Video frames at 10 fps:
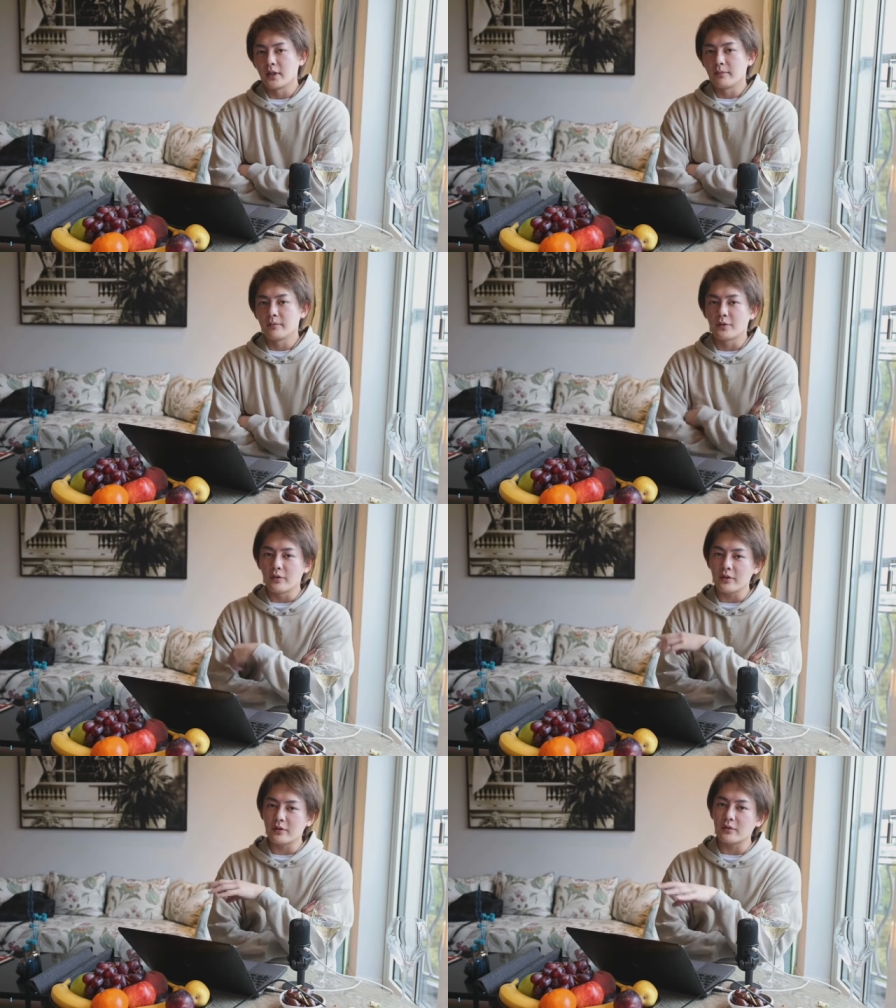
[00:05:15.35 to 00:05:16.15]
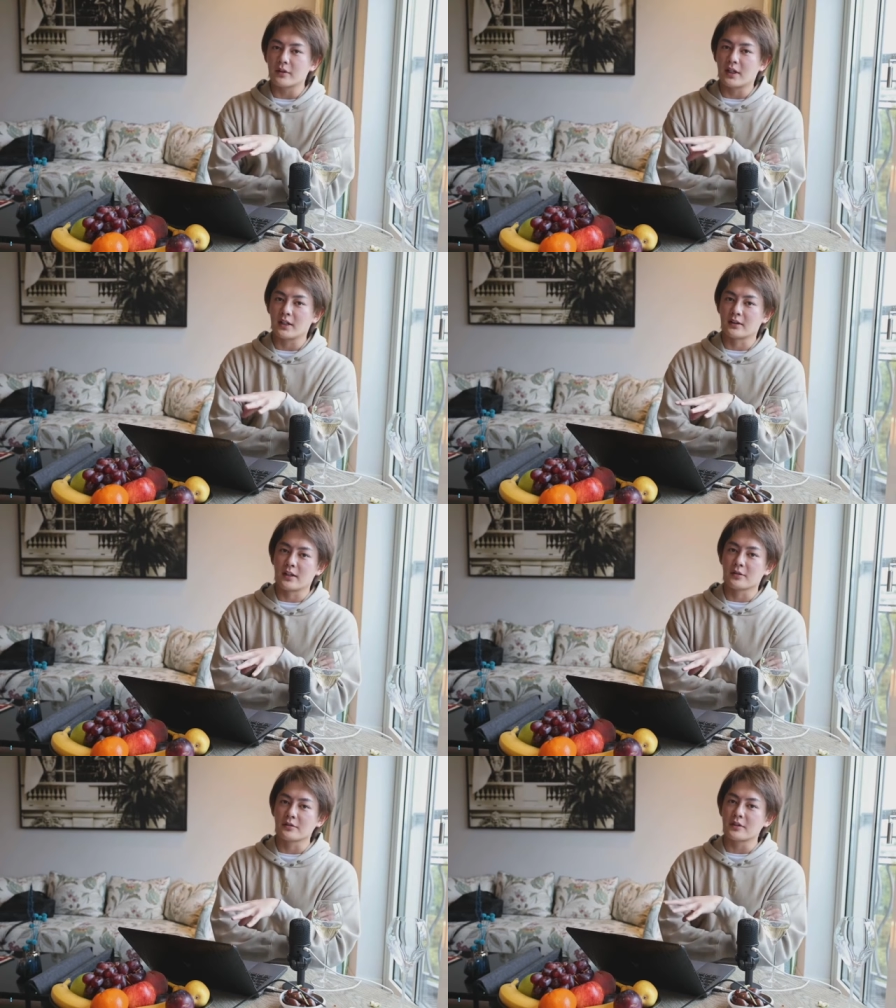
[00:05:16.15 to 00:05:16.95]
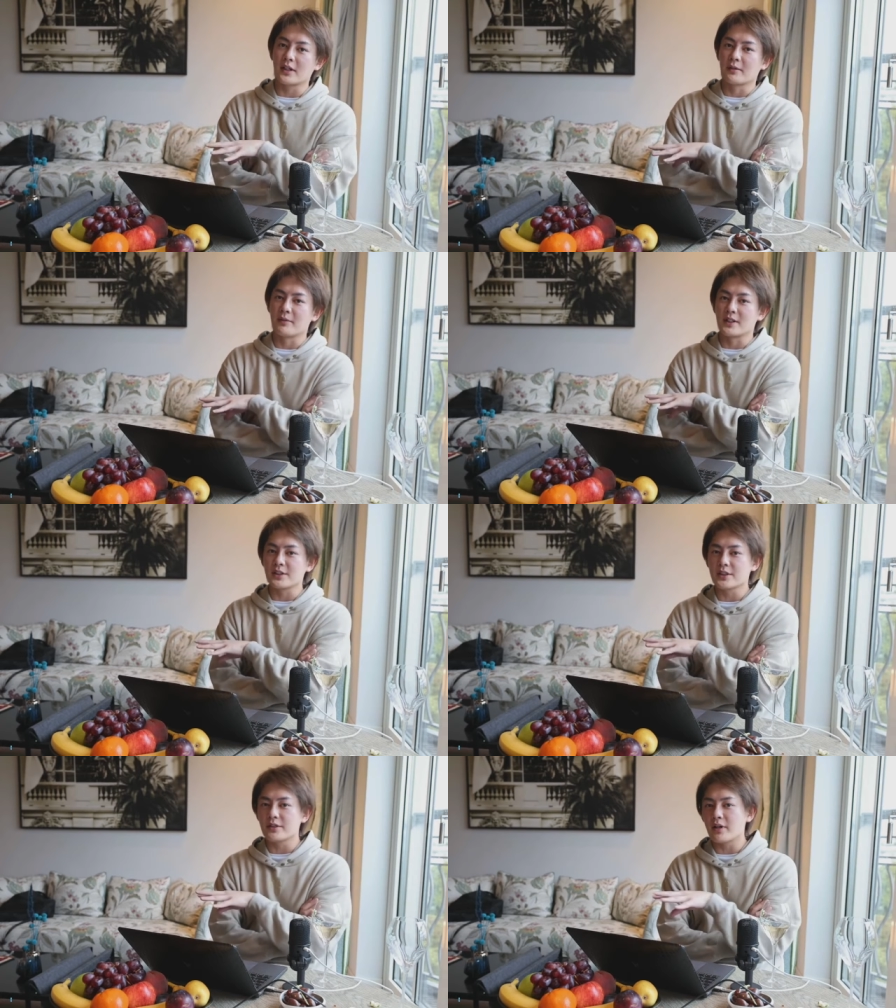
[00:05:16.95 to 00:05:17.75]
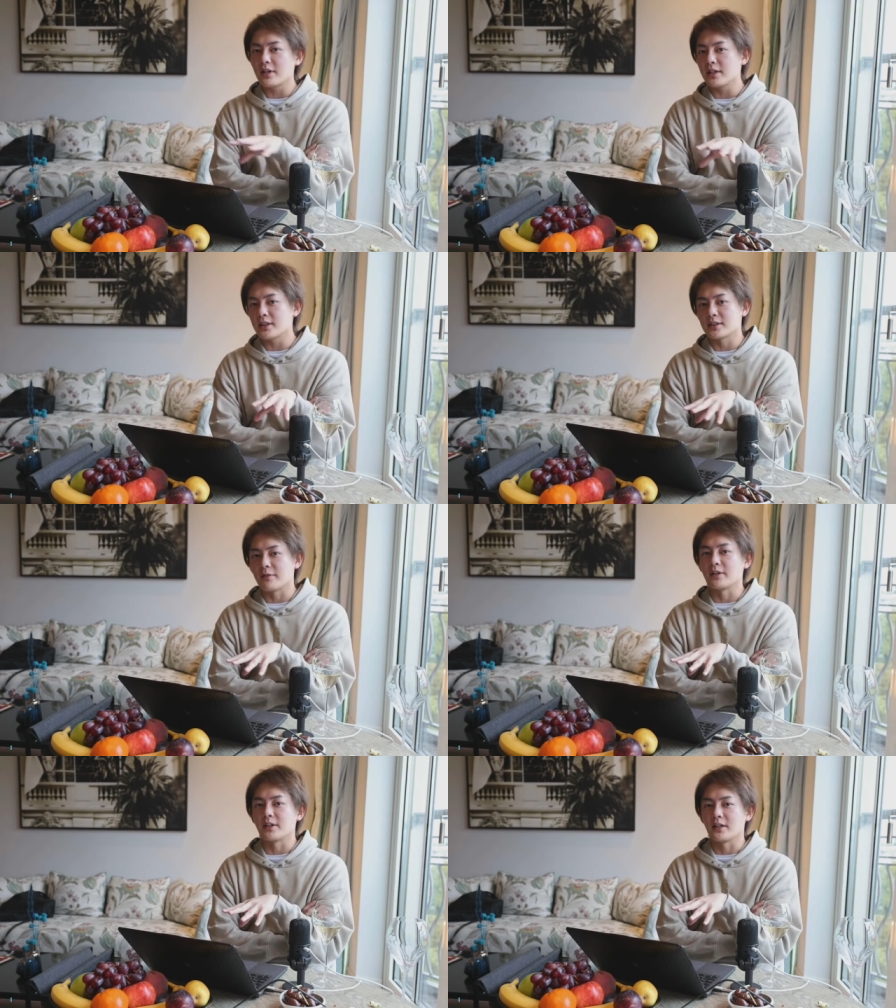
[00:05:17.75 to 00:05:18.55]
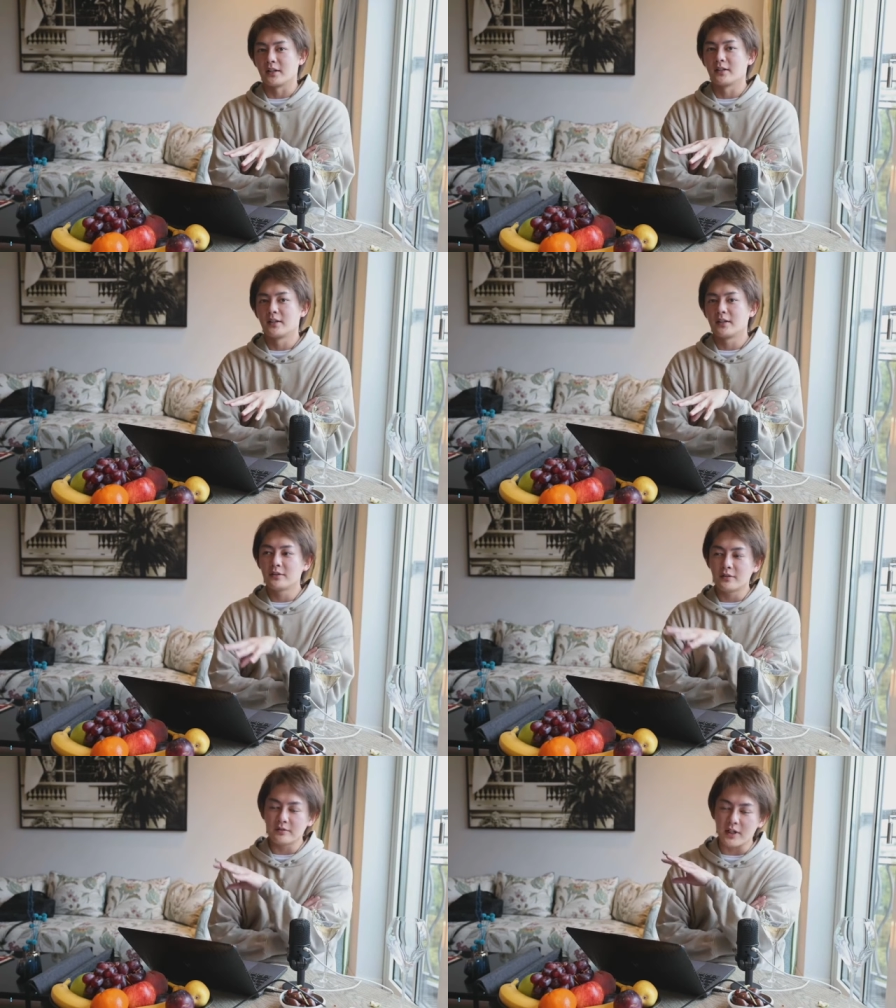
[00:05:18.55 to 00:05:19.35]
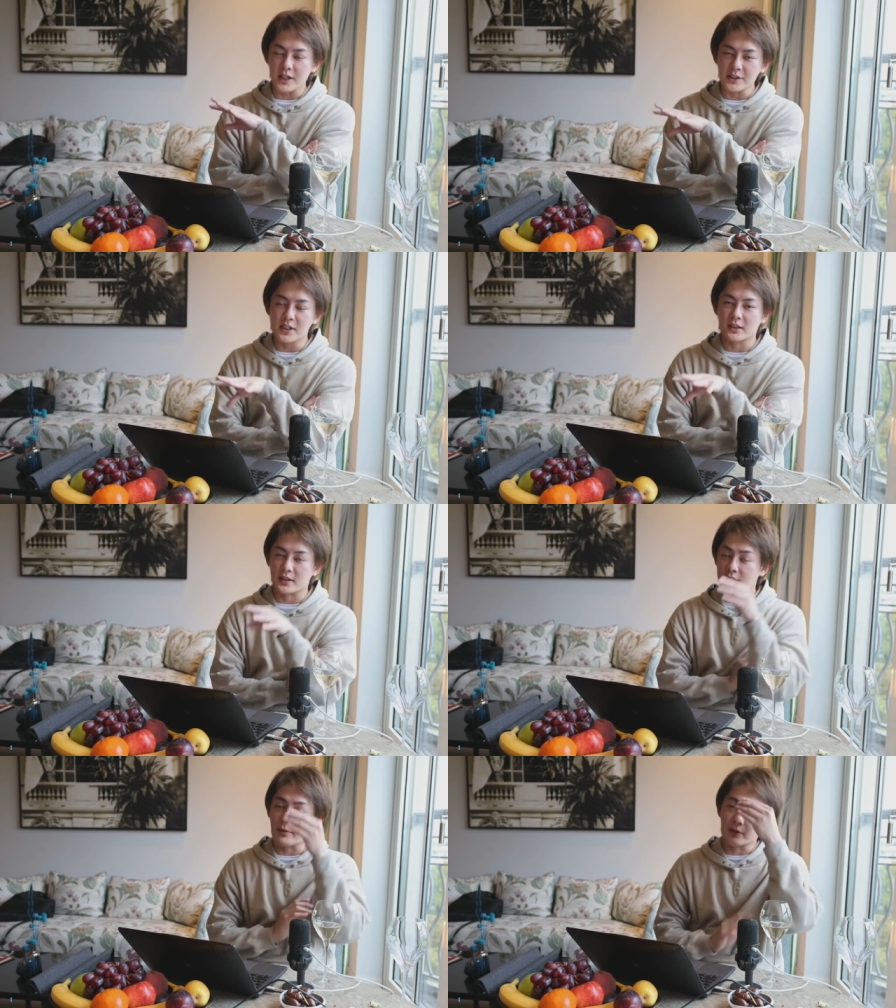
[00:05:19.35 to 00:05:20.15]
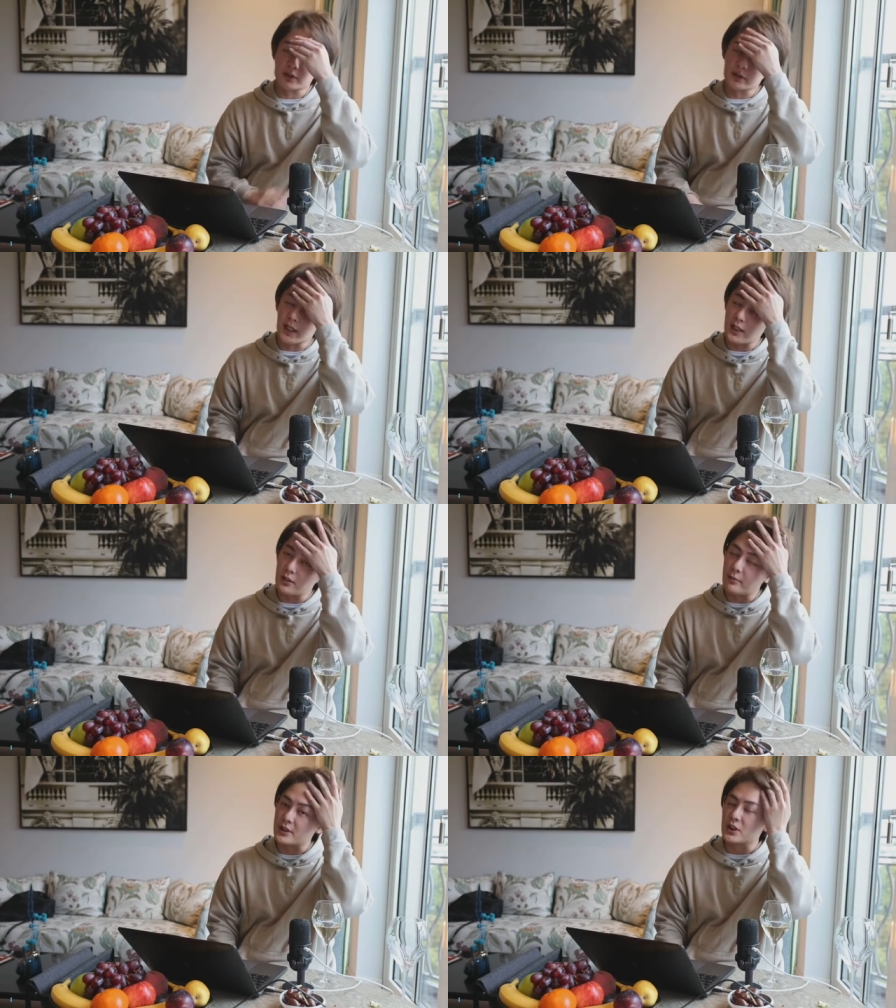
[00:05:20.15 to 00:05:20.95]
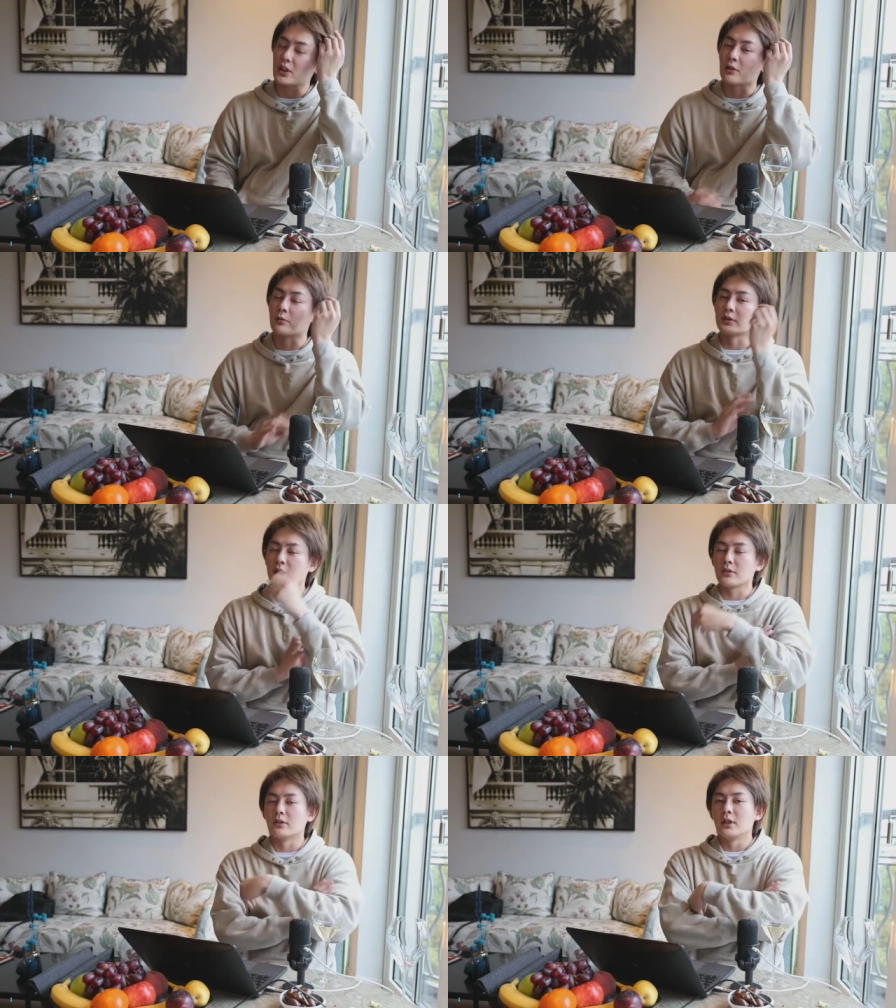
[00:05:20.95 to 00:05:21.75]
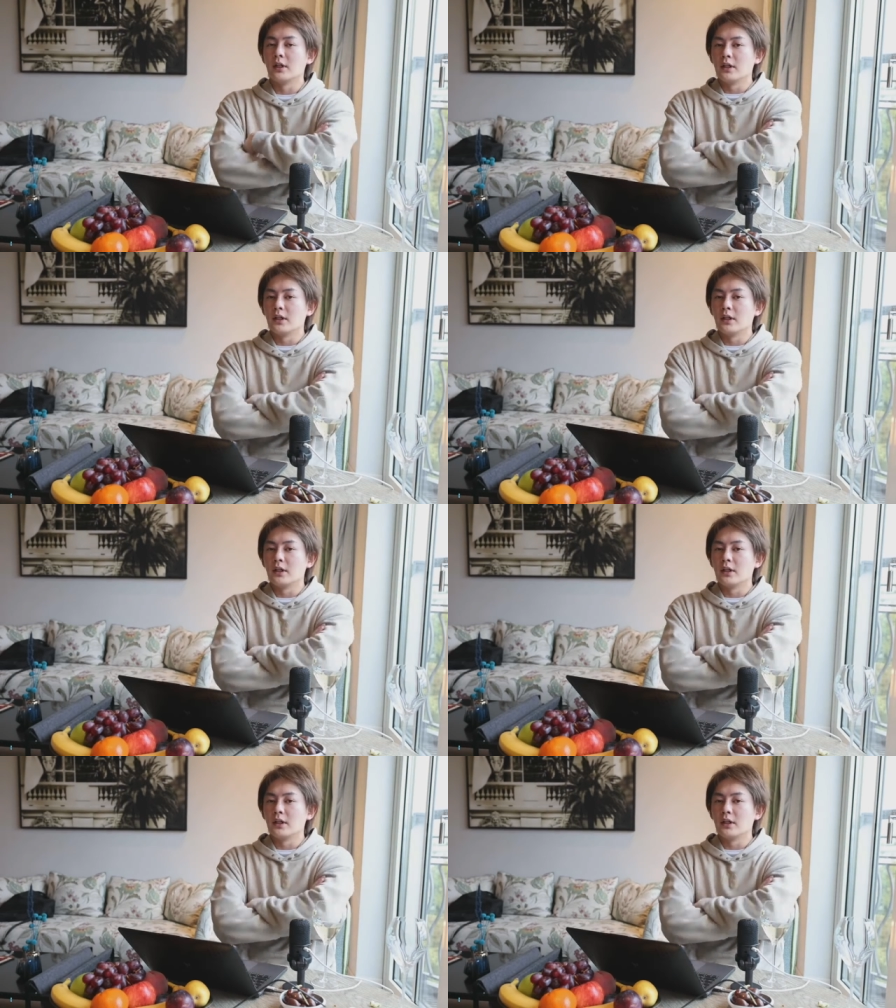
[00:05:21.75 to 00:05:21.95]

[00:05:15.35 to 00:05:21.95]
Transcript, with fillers: こういうことがあって世の中にめちゃくちゃ悪いやつだみたいな日本の恥だって多分すげえ広まっちゃったと思うんですけど